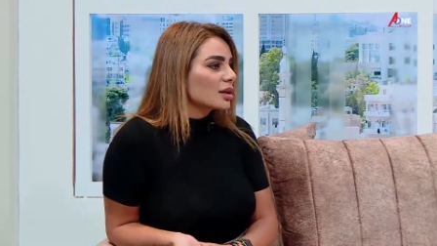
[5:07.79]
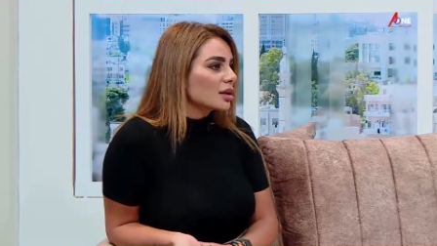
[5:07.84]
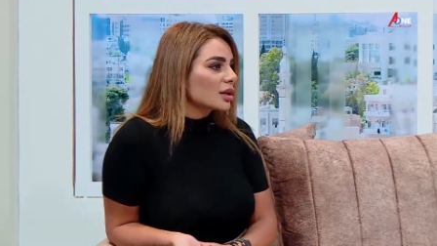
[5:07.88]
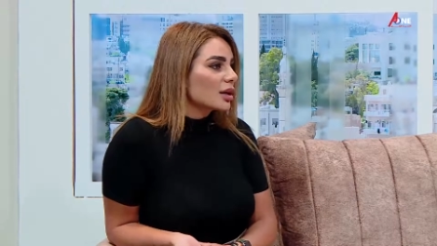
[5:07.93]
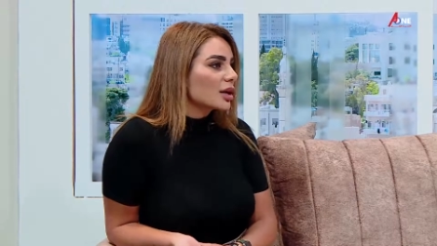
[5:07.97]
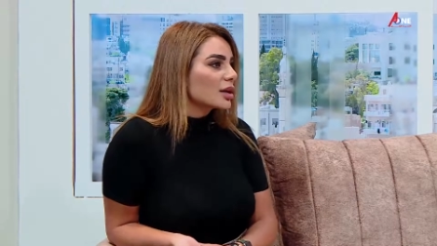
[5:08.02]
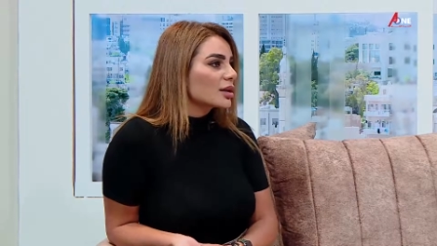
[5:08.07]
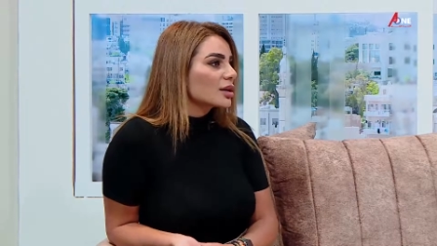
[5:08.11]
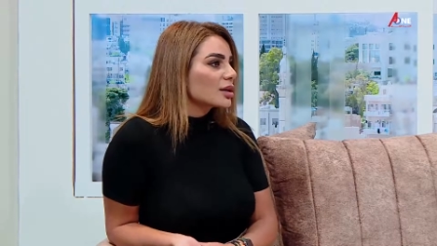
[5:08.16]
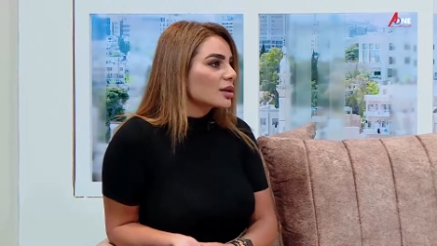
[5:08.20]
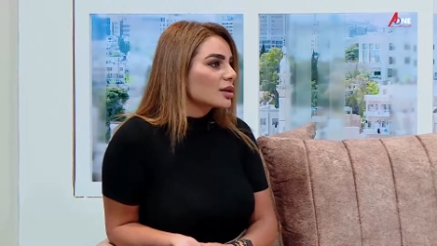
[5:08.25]

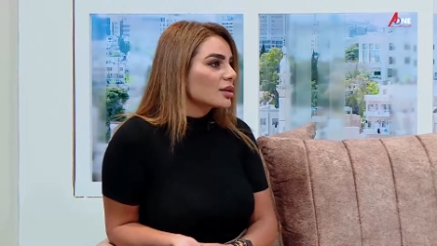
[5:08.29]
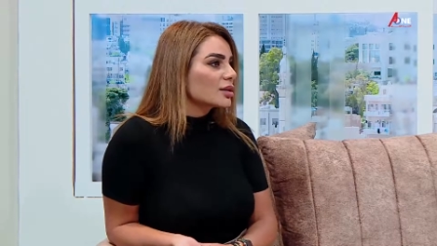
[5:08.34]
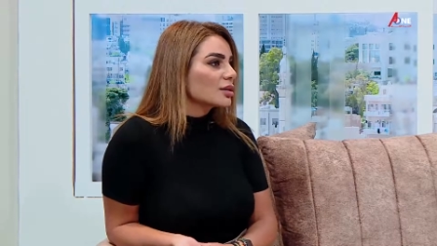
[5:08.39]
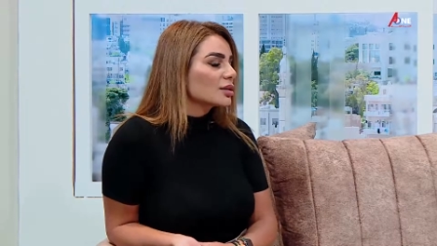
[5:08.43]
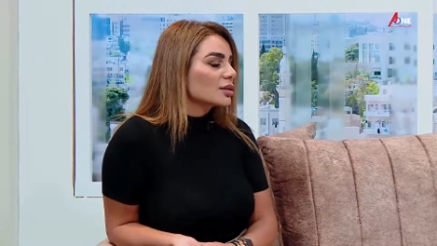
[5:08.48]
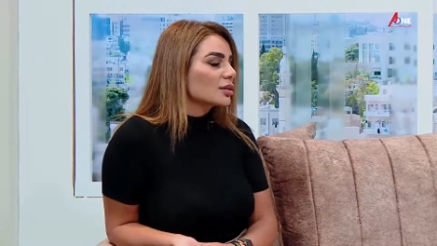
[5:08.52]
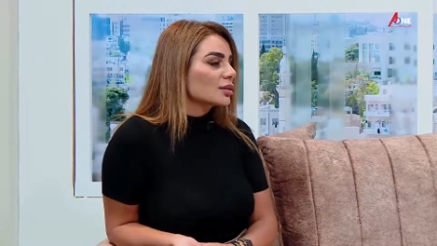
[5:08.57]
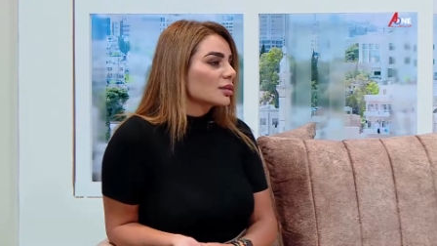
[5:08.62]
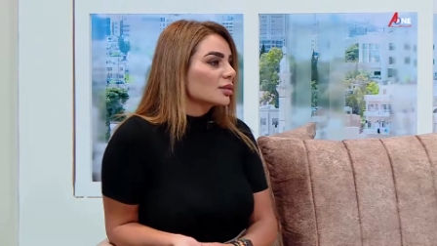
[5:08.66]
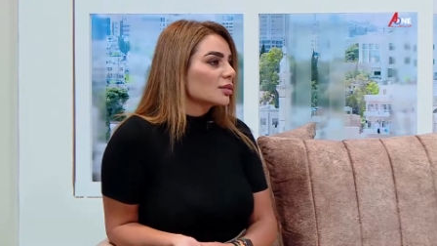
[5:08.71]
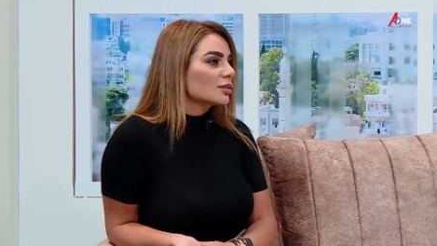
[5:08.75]
هلا يعني.
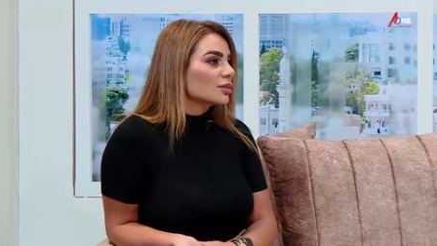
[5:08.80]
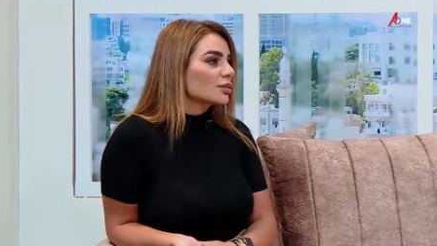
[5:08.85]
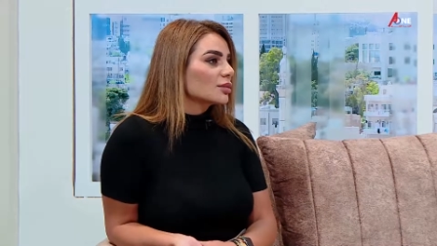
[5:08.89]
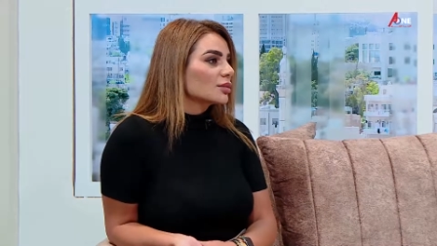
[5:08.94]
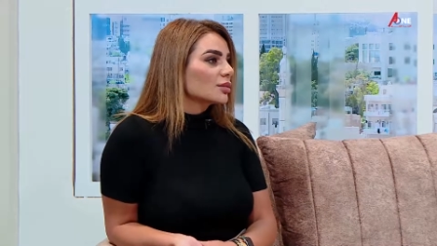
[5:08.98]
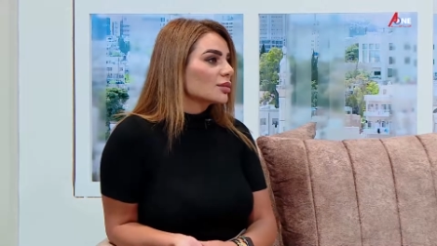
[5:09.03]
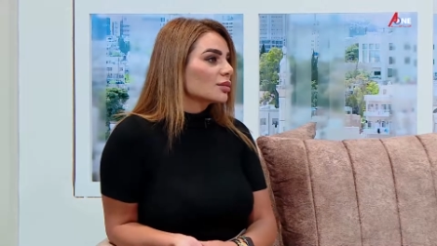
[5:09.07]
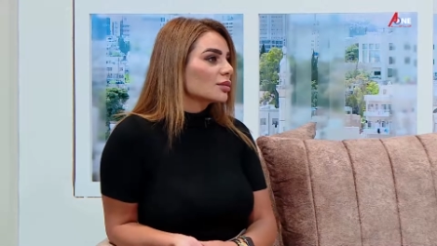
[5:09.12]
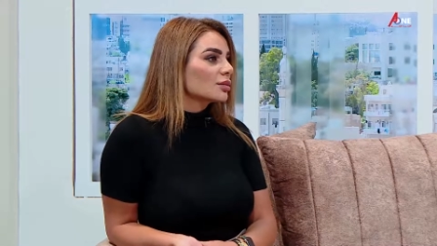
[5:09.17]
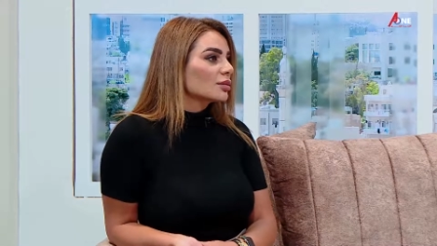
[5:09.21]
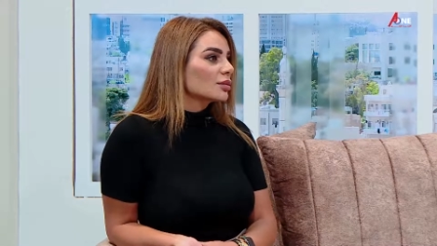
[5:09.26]
آه،
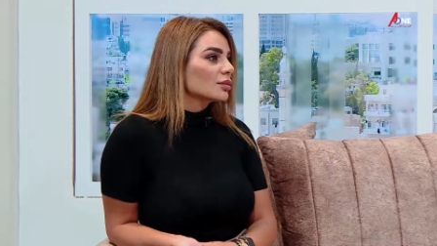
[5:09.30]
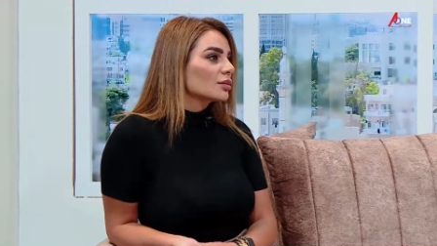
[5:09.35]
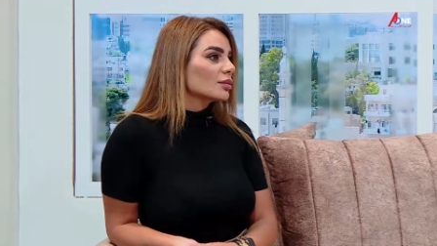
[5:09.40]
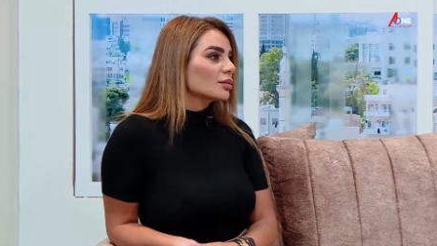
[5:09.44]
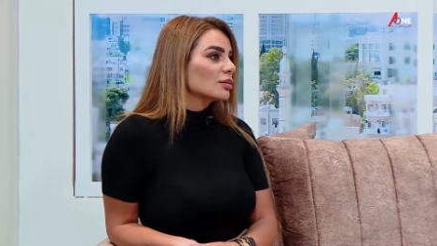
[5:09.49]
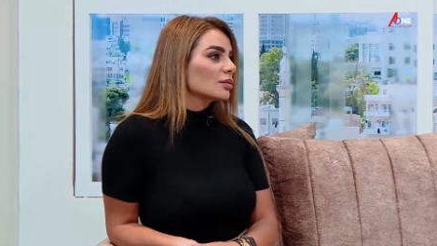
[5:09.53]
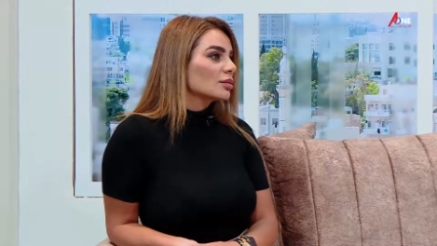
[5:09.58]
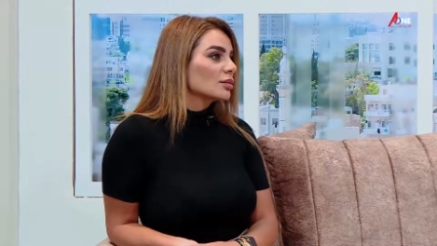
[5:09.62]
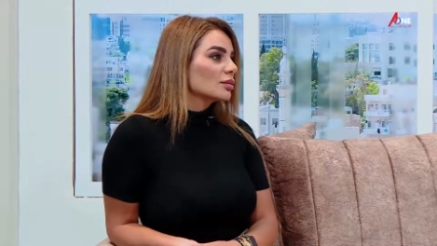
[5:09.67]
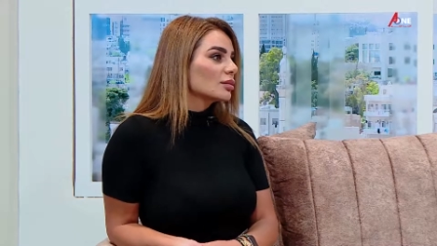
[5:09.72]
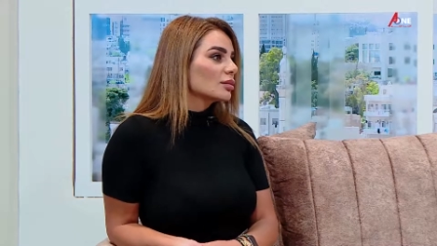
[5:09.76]
انه احنا نقدر